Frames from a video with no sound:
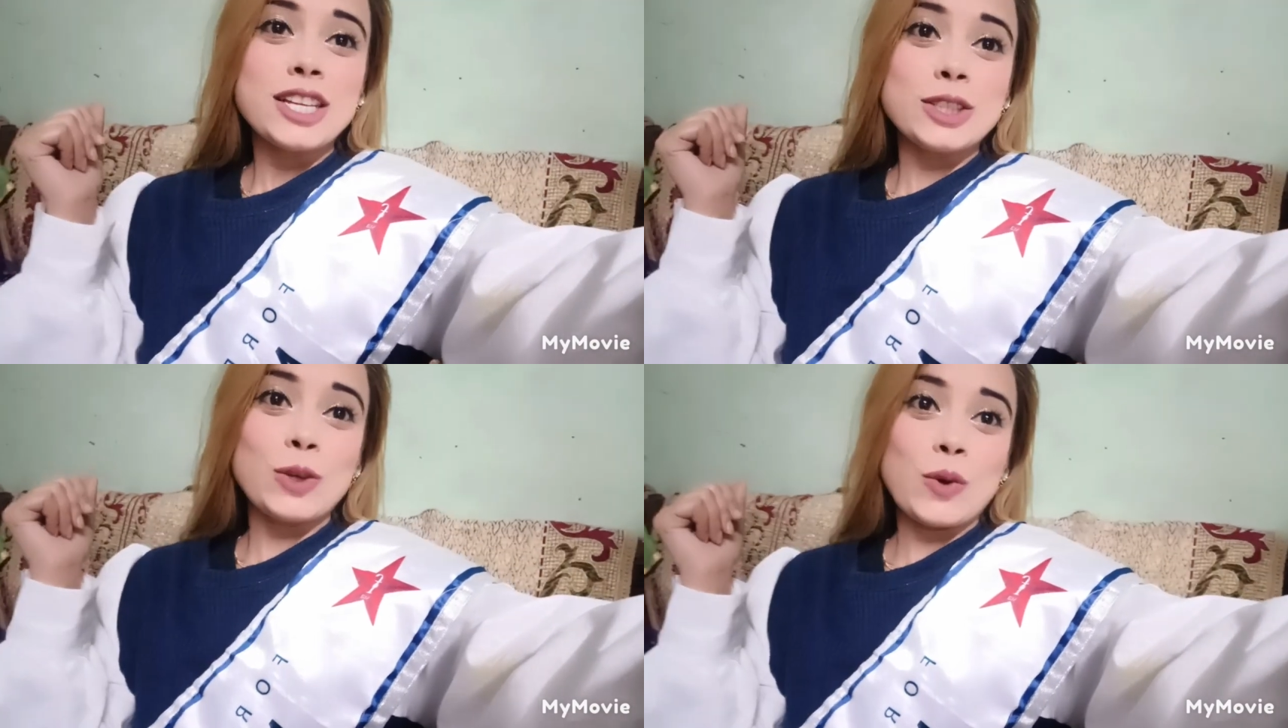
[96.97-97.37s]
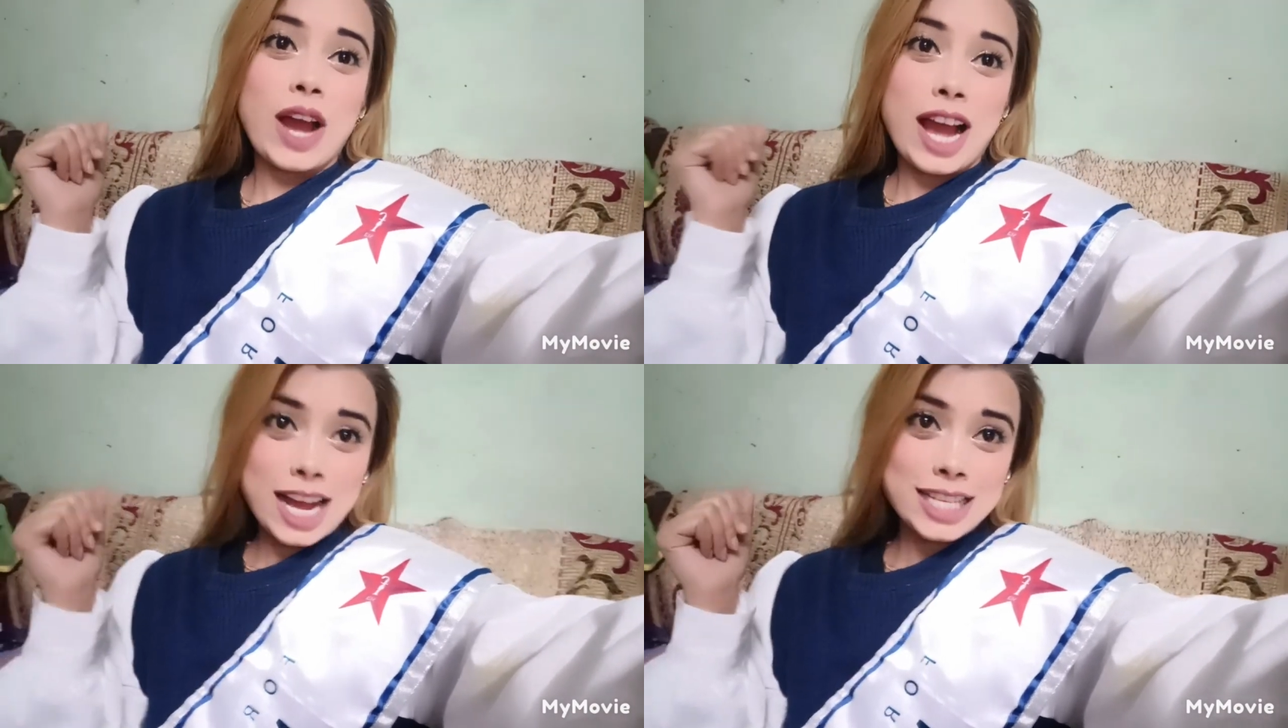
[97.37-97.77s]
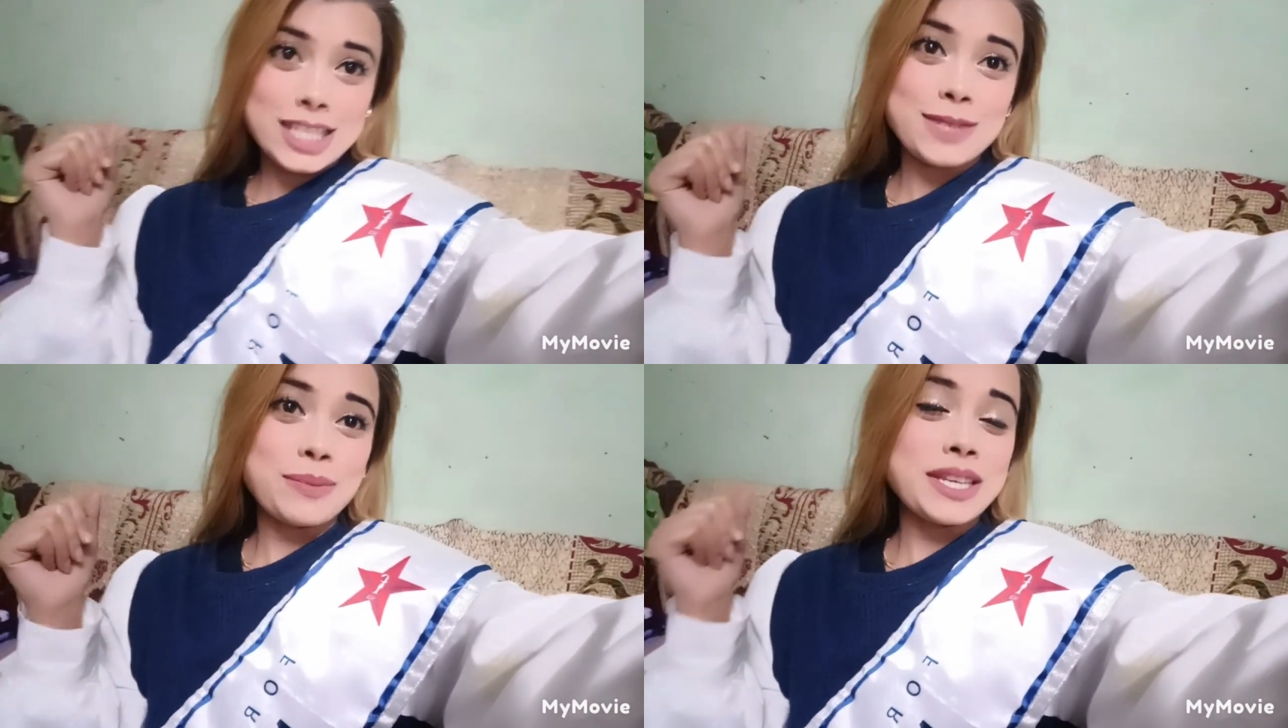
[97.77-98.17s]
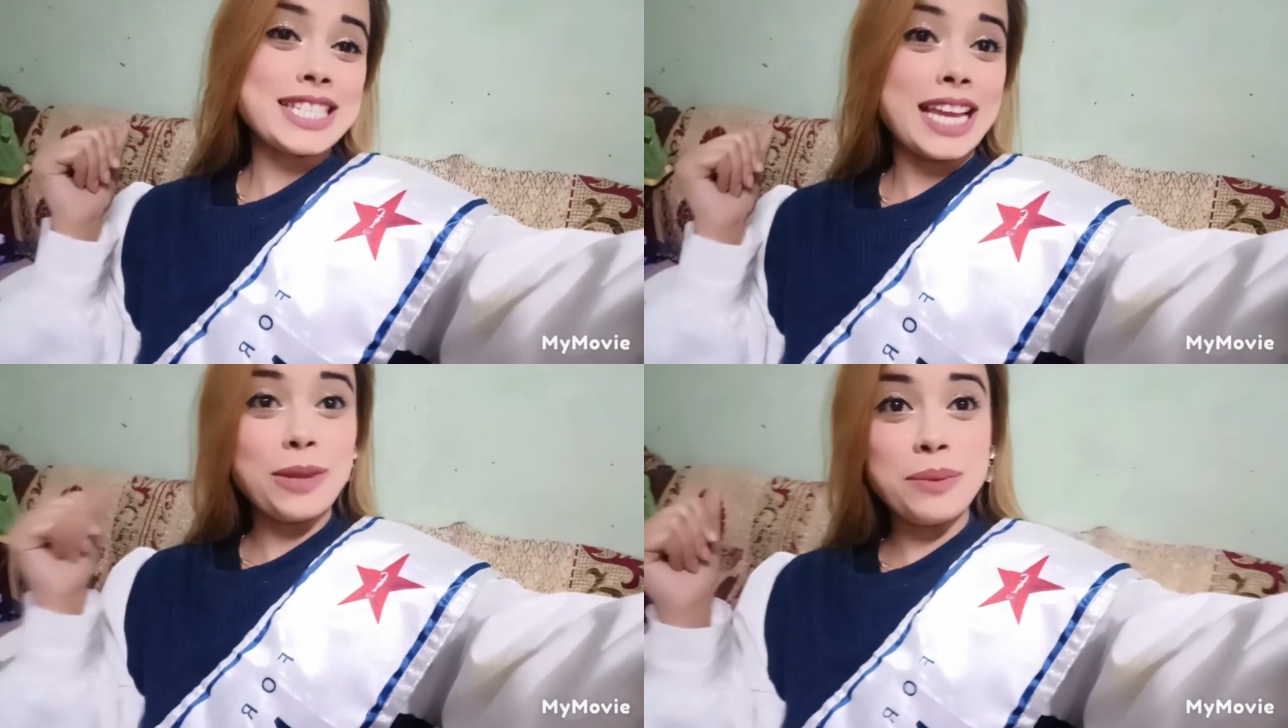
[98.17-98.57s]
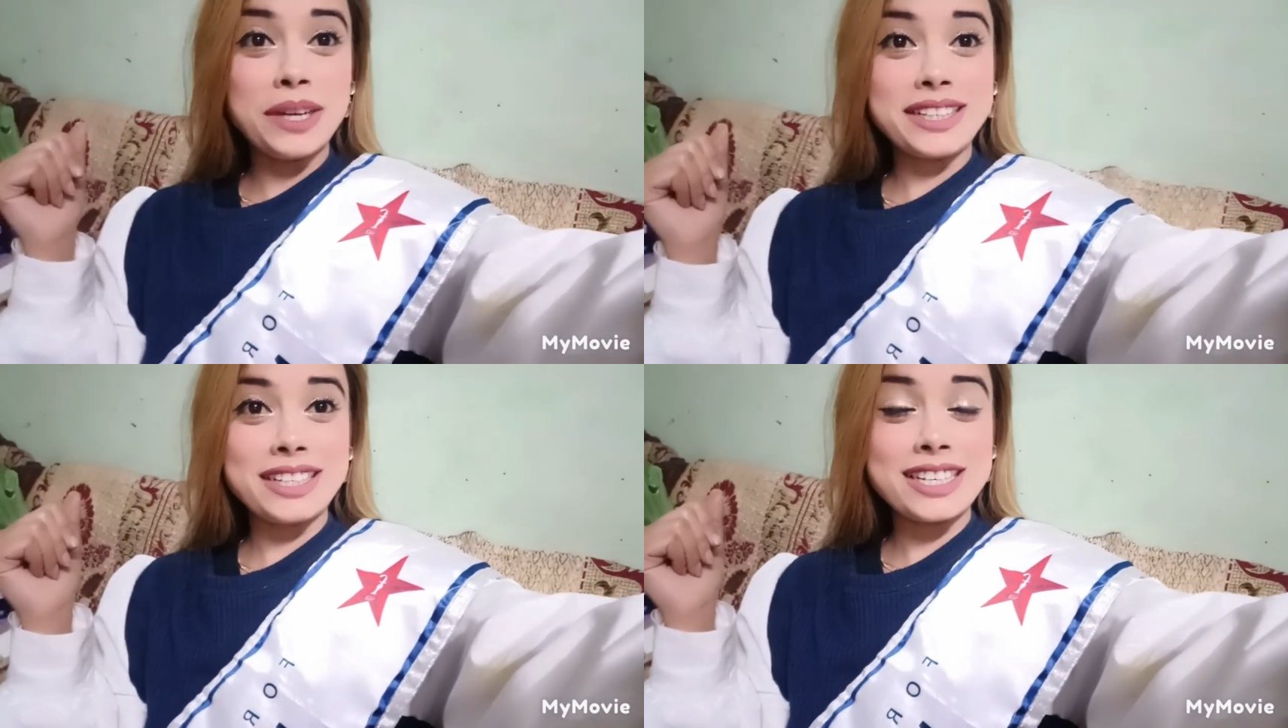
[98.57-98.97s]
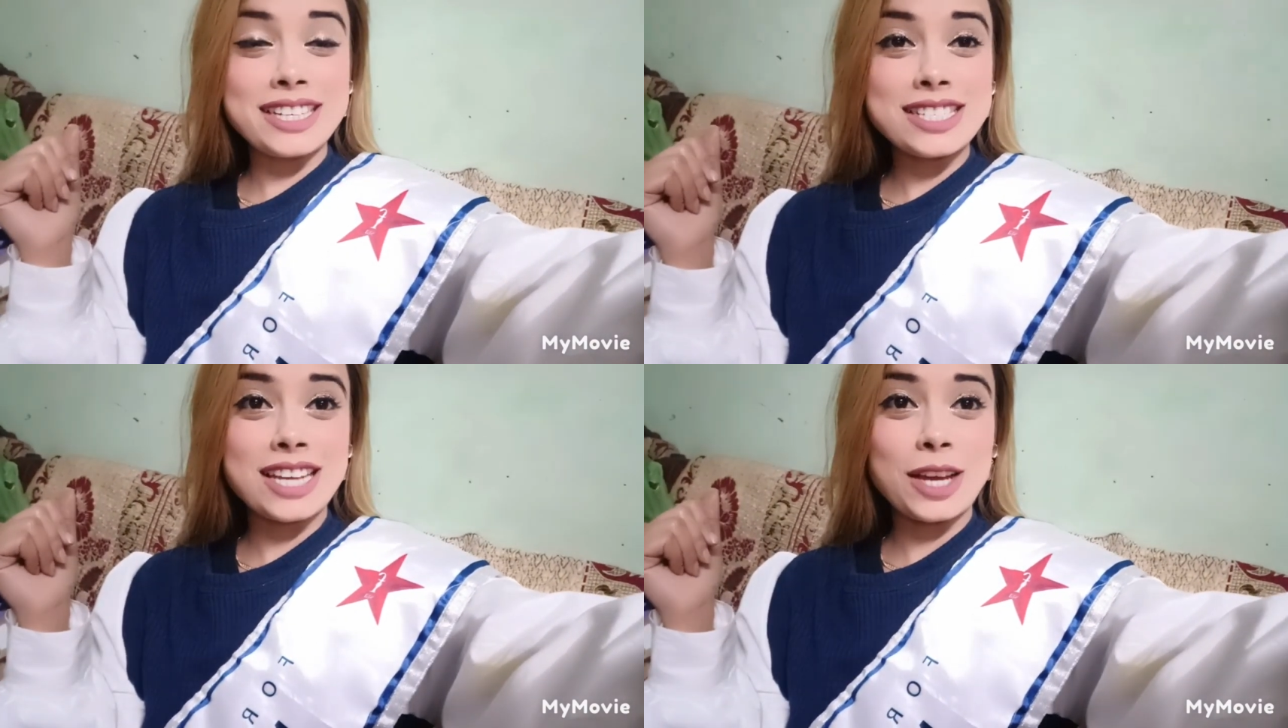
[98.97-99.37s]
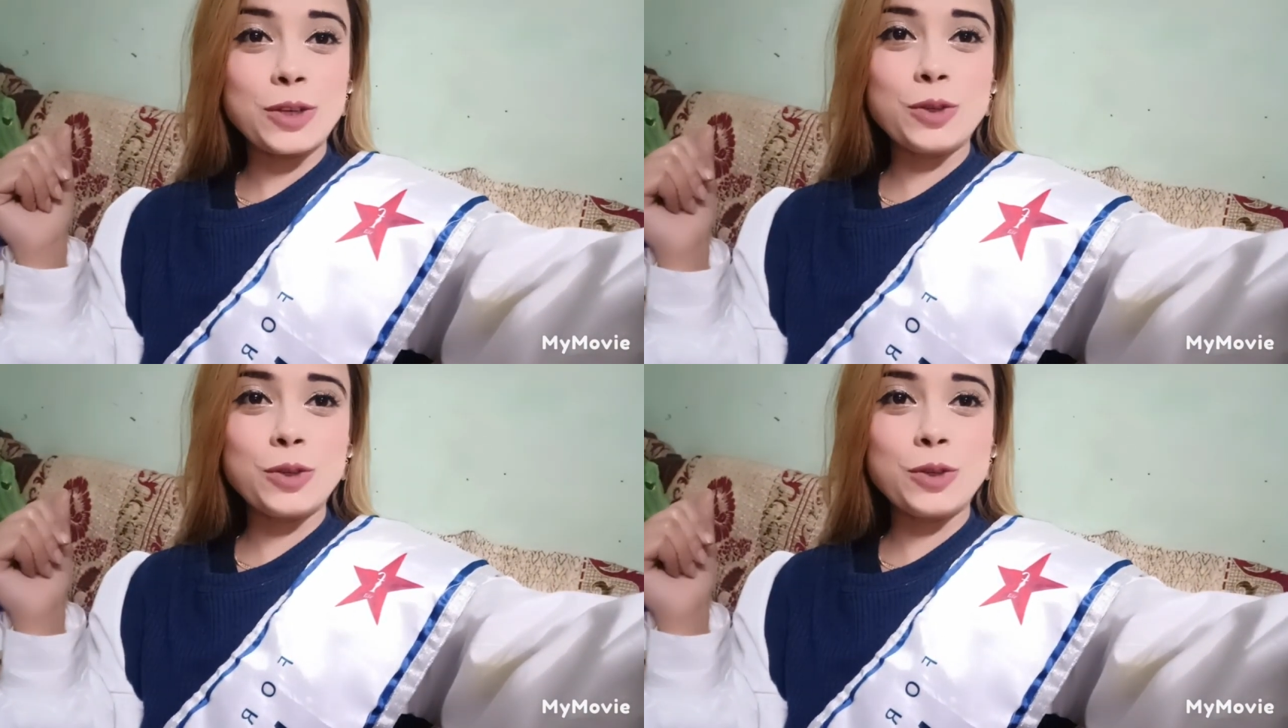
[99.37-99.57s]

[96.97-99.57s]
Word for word: तो आज मैं सेलिब्रेट करने जा रही